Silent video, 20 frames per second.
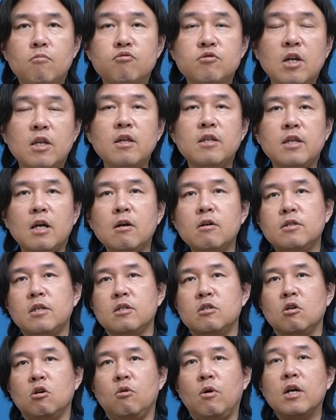부산의
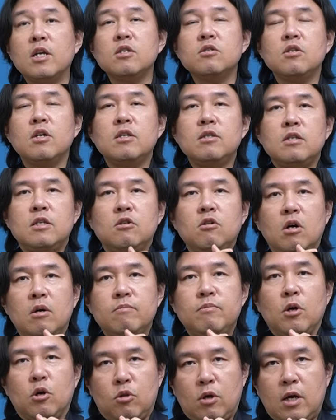땅끝에서 확인된 이러한
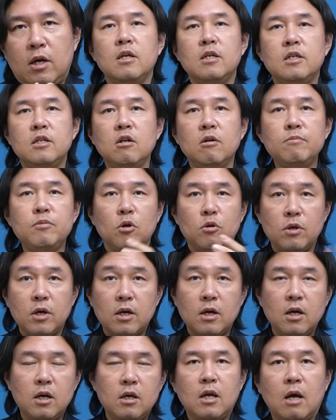변화, 이런
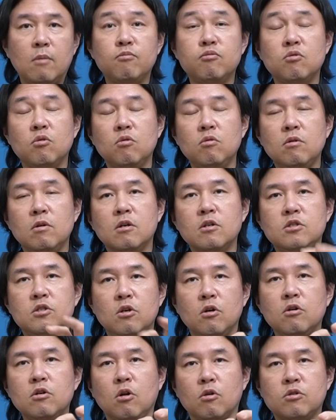변화가 앞으로 그
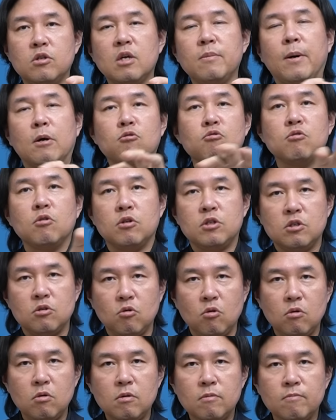지역을 어떻게 바꿀 것이고,